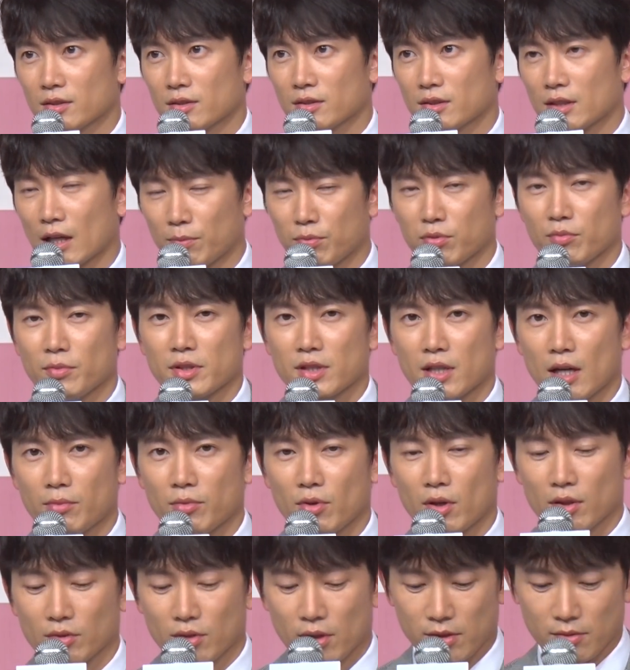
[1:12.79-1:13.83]
작품에
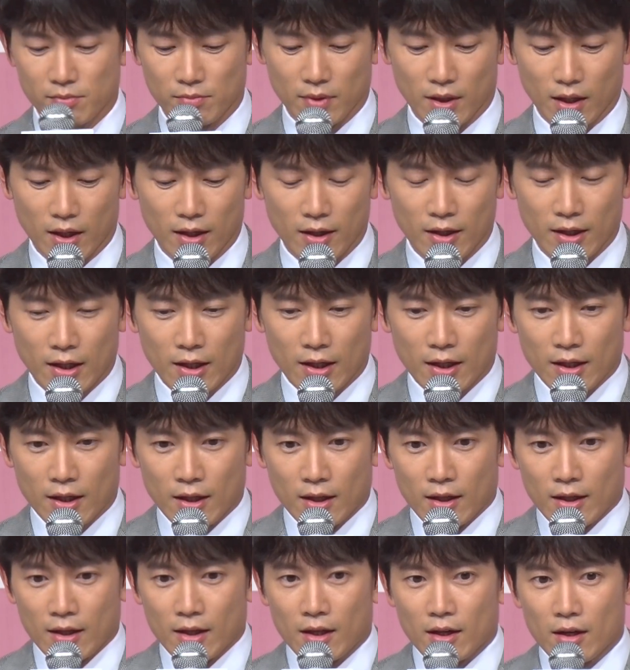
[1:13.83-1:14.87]
참여하게 됐습니다.
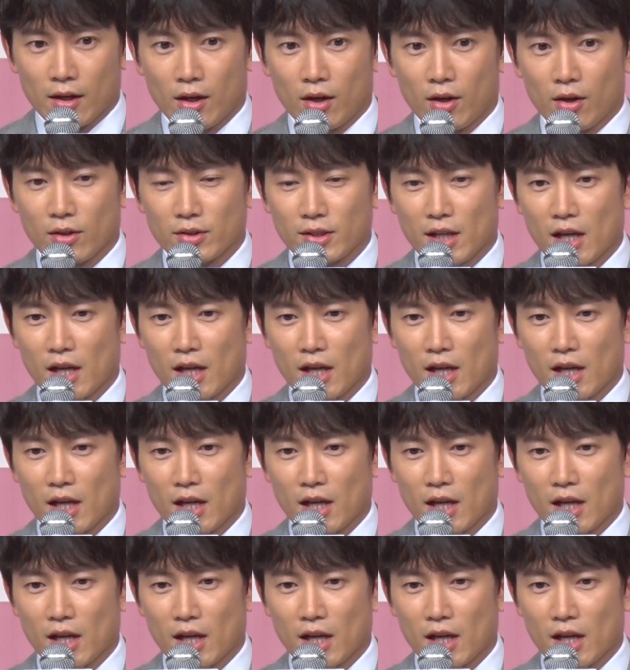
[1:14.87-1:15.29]
어,